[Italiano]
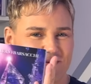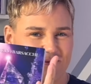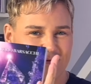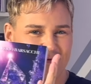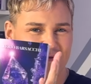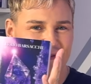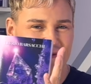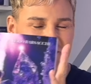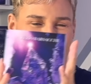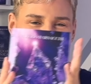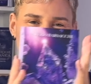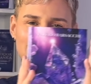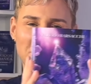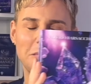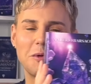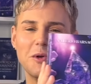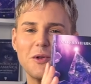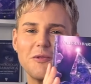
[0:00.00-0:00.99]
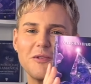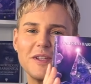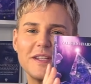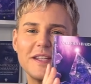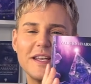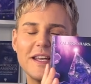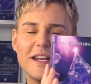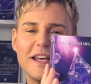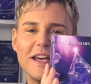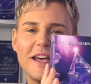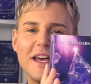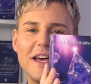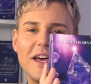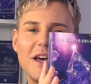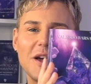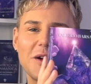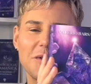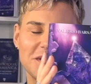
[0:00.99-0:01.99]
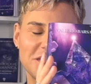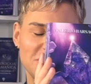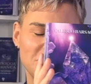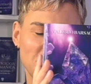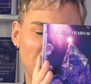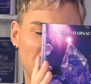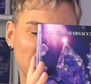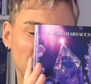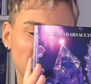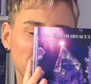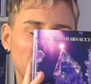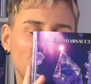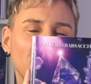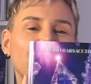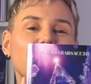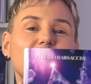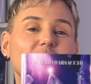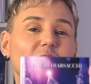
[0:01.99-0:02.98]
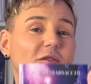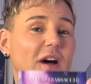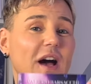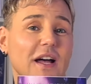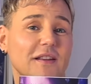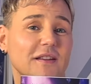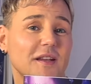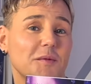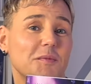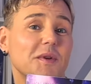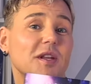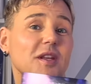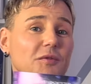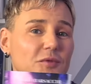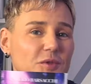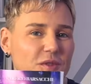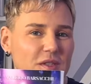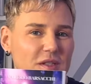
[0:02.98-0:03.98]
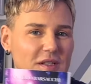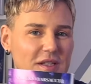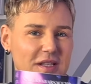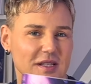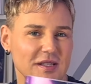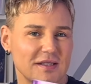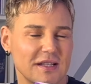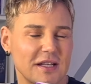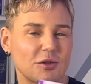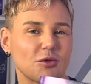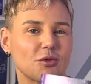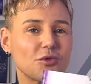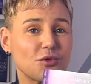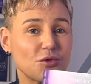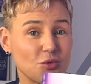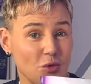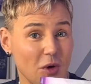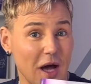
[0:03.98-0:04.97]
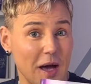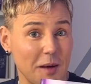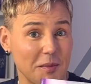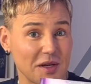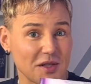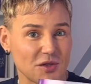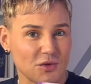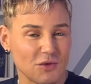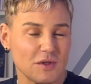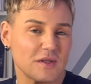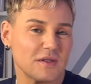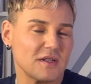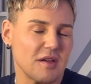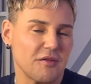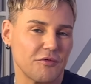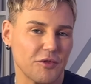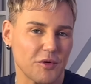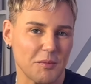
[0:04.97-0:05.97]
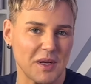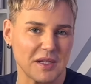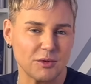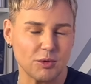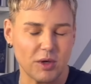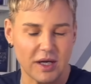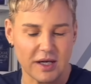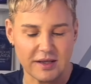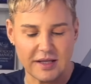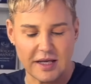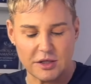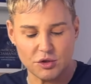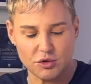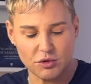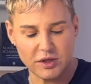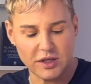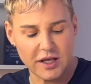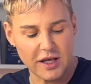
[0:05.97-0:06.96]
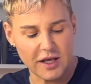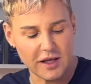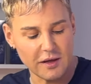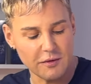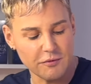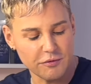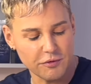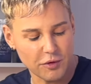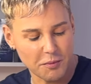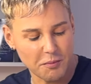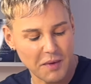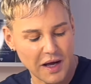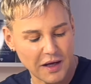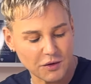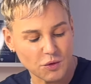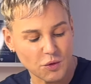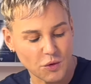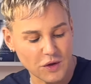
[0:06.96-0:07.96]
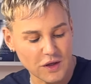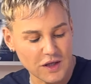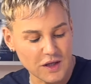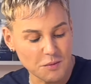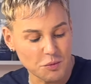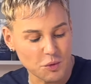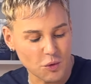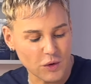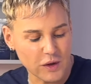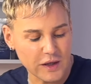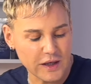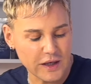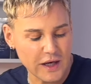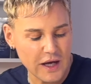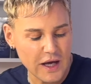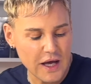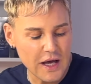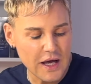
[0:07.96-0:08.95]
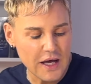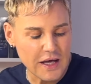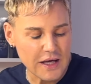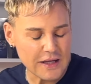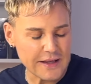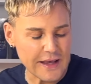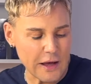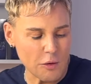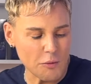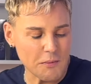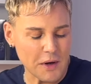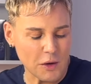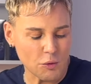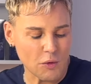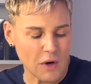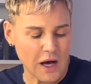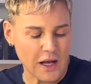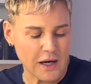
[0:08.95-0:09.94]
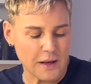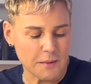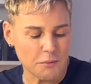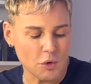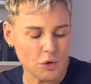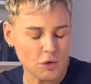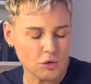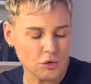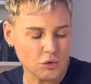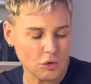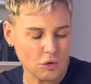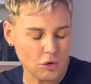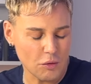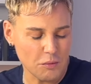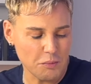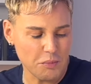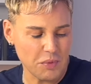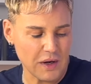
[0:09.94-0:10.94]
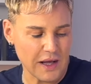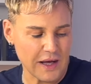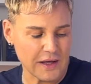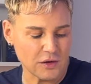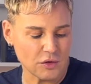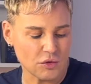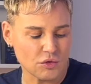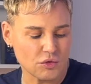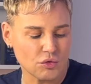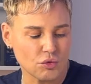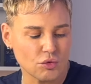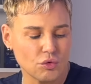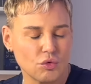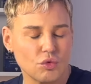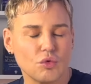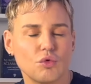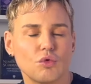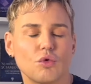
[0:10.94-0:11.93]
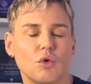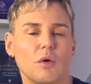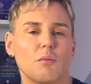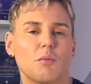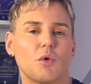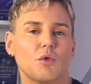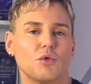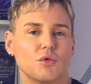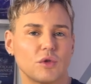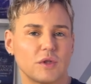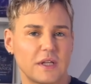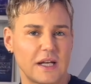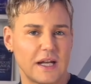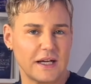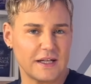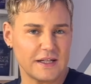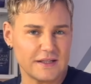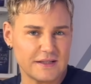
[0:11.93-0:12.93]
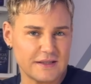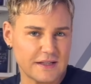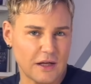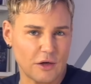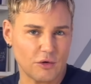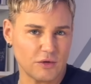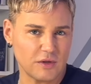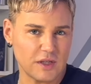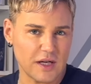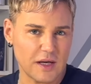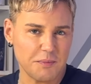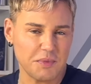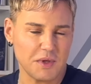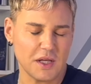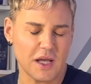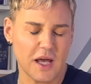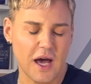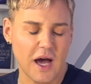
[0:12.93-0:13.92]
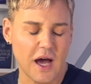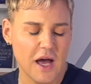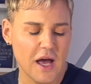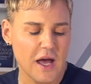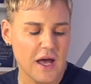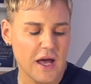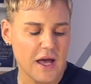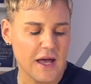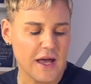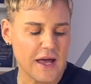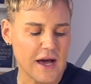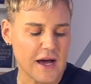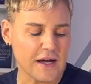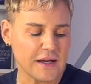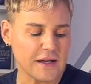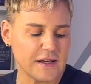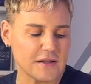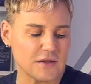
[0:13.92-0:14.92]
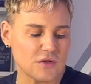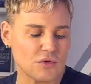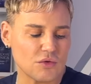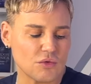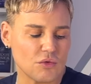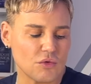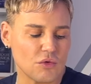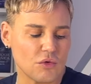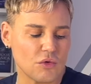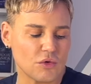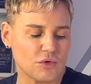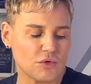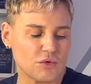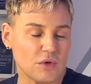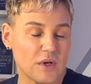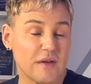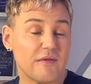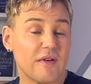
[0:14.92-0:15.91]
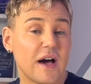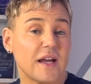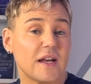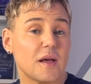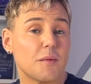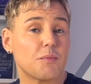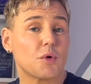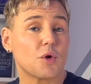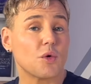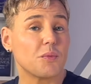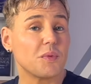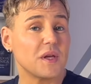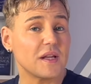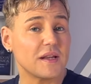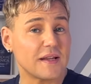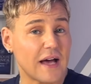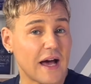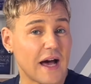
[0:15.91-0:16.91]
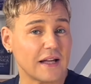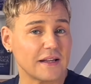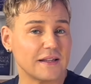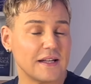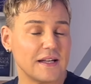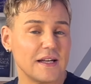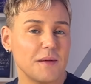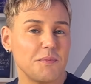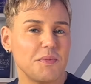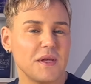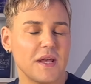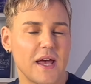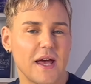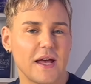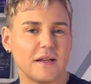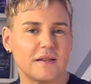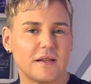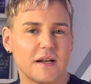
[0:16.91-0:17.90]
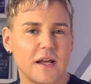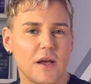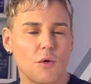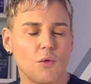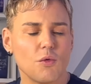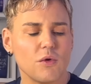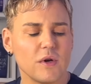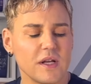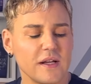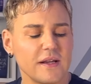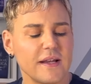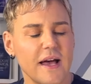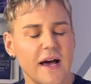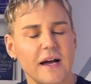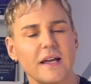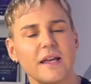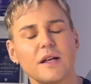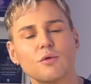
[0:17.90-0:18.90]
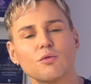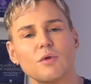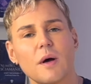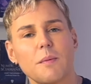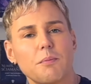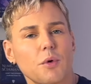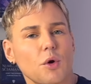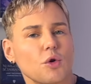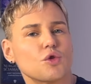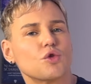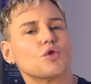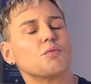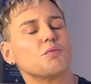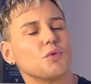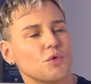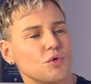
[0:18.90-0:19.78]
pietre. Facciamolo vedere. Questo è un libro che trovate per chi fosse interessato su Amazon, sia in formato cartaceo che in formato ebook ed è un manuale molto completo su tutto il mondo della cristalloterapia e anche su, sulle varie proprietà delle pietre unite anche ad un approccio più